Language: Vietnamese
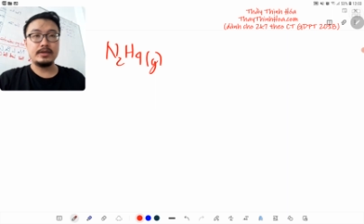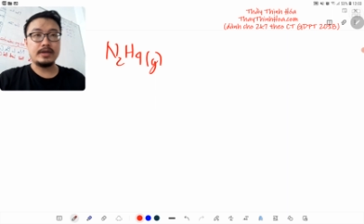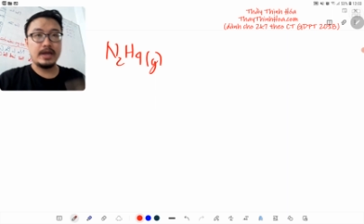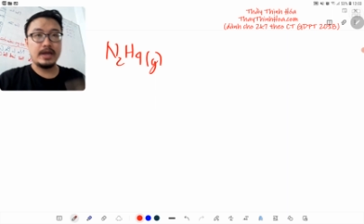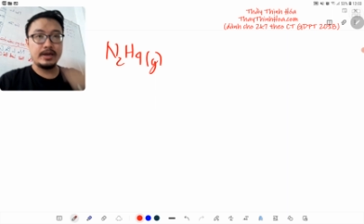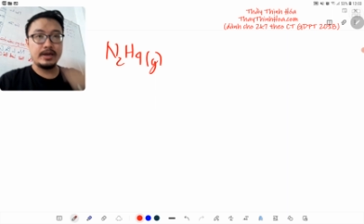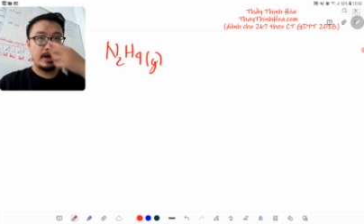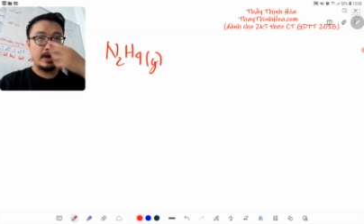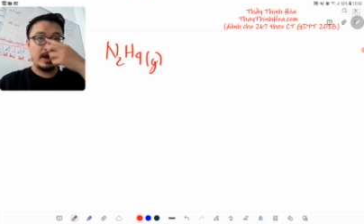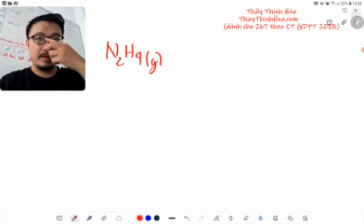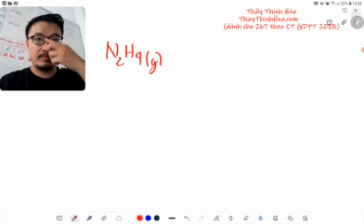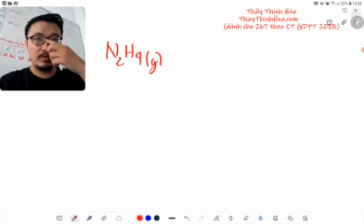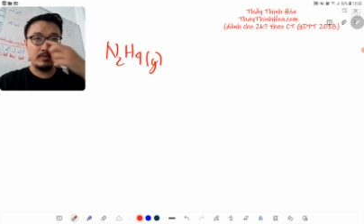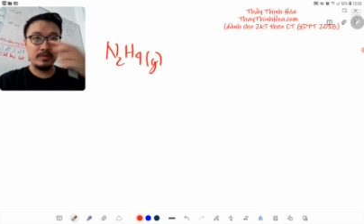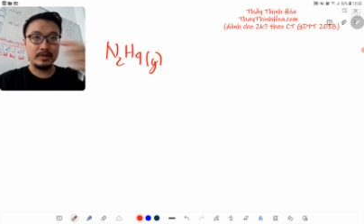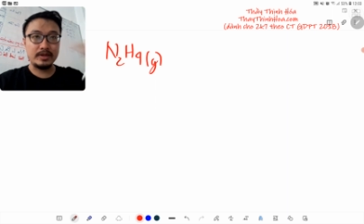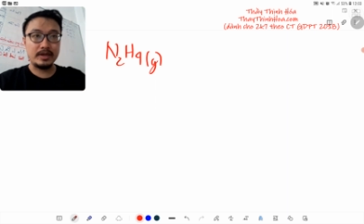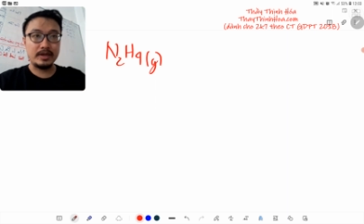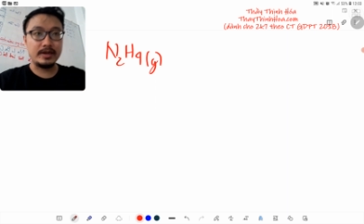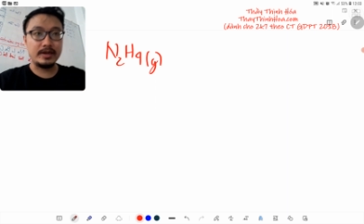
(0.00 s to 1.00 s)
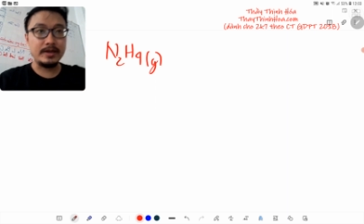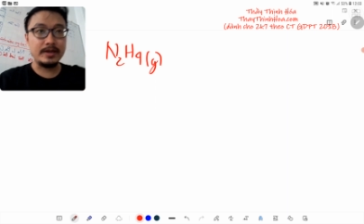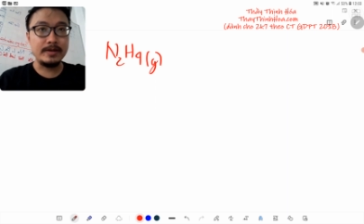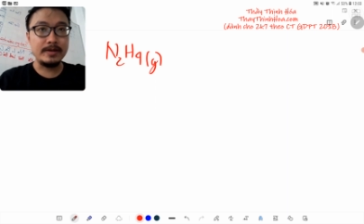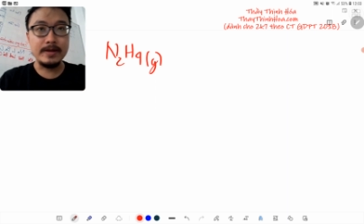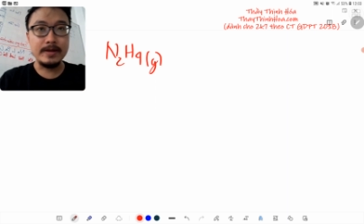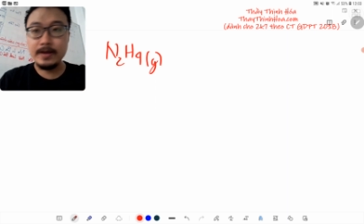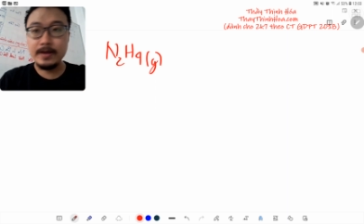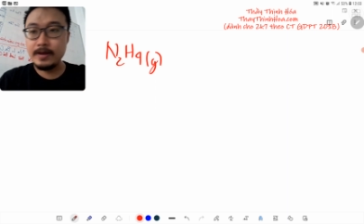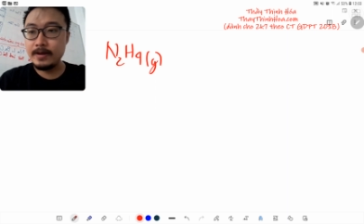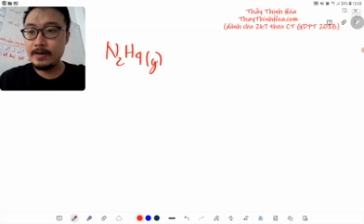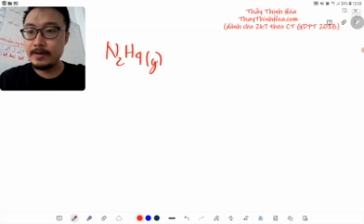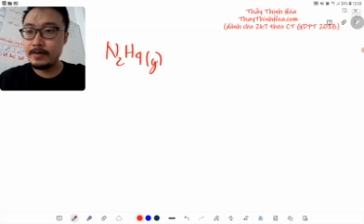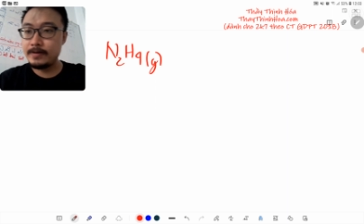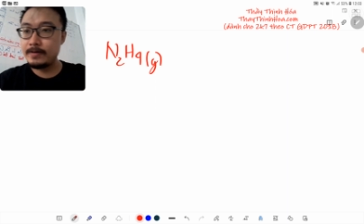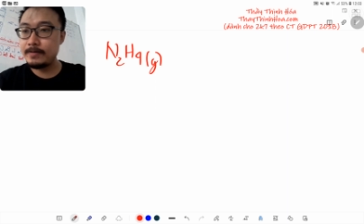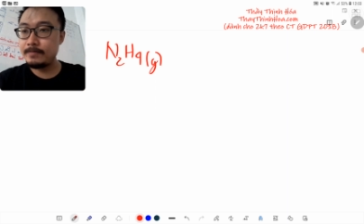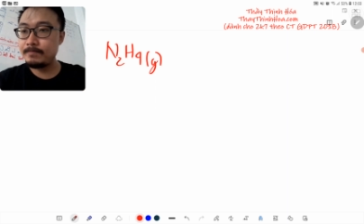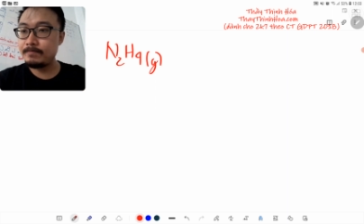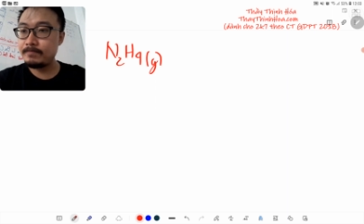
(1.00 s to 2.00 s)
N24 trạng thái khí
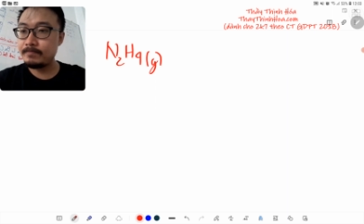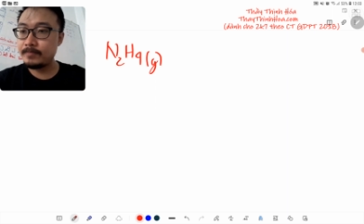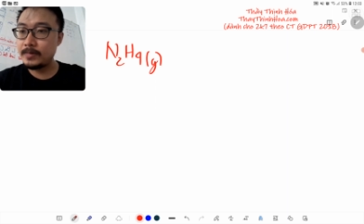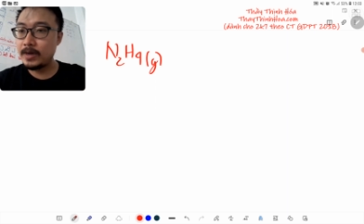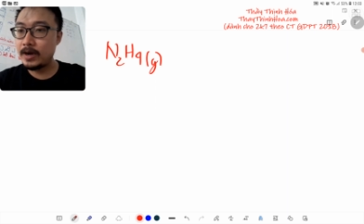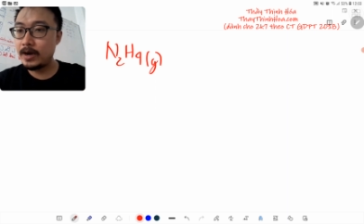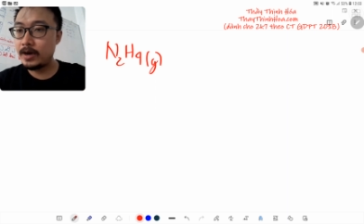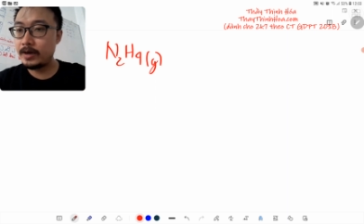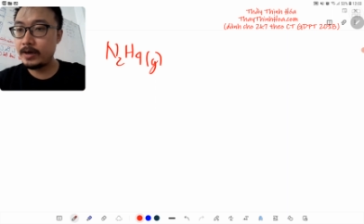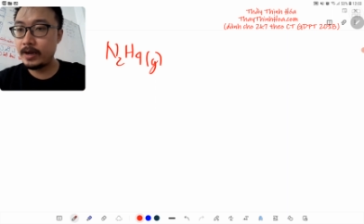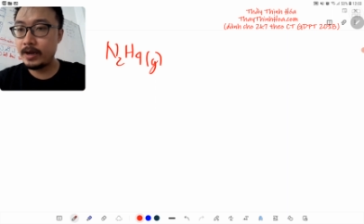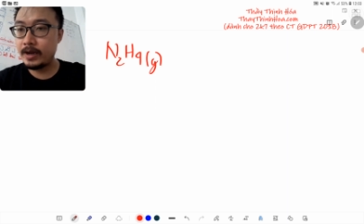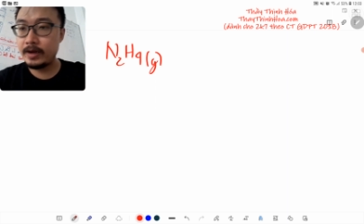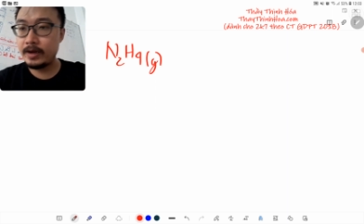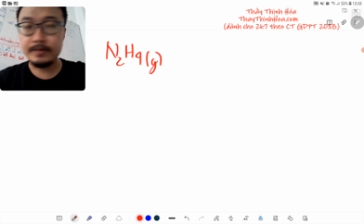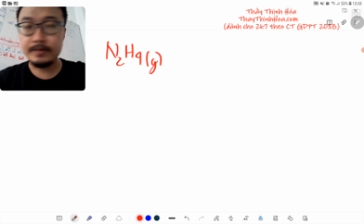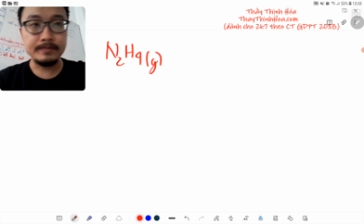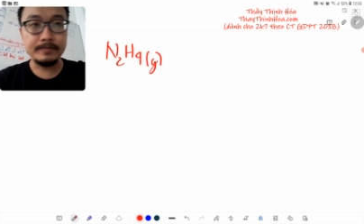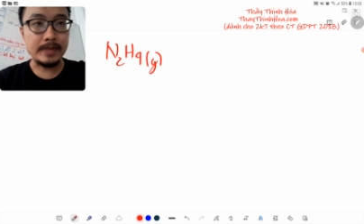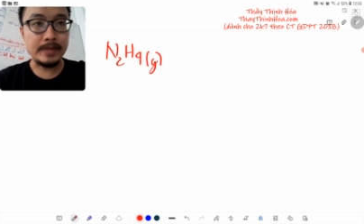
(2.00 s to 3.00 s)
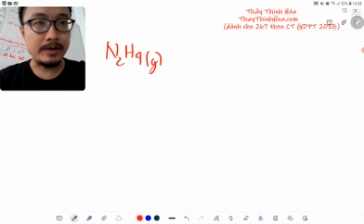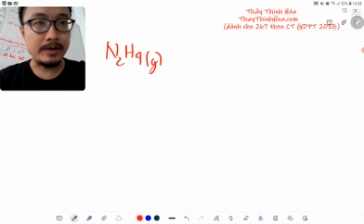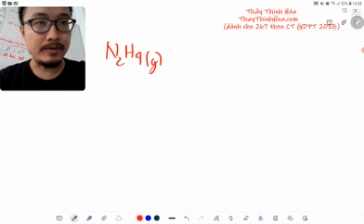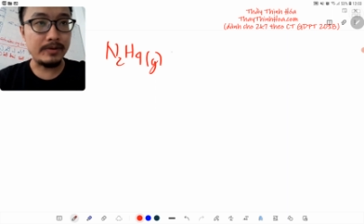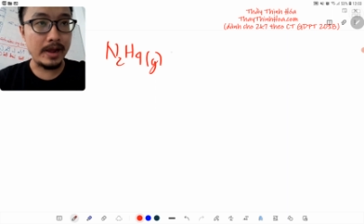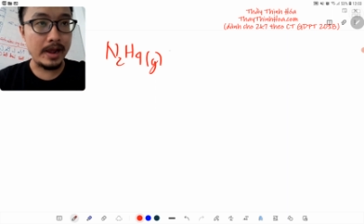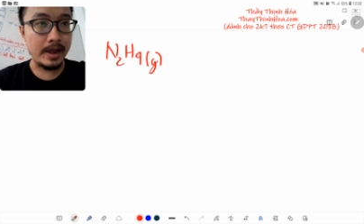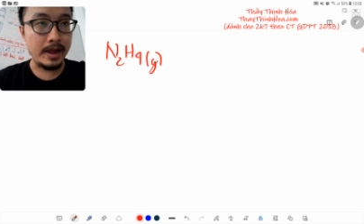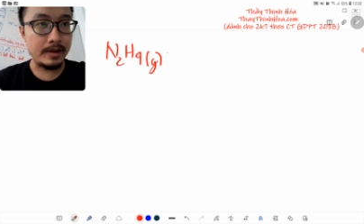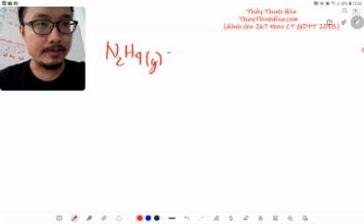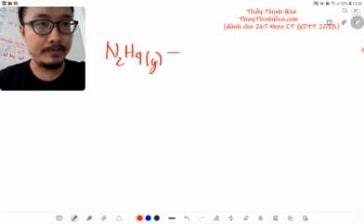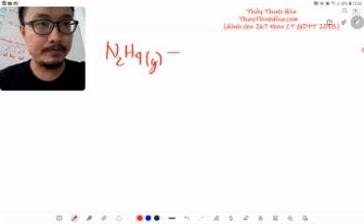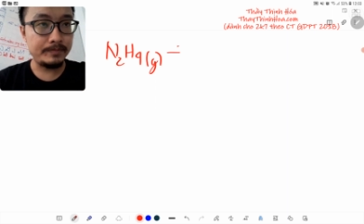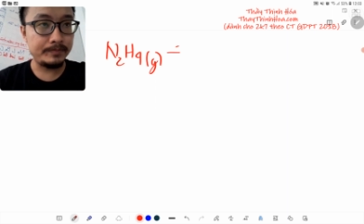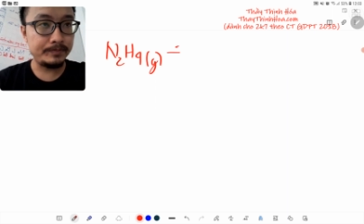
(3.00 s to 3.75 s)
G nè tạo ra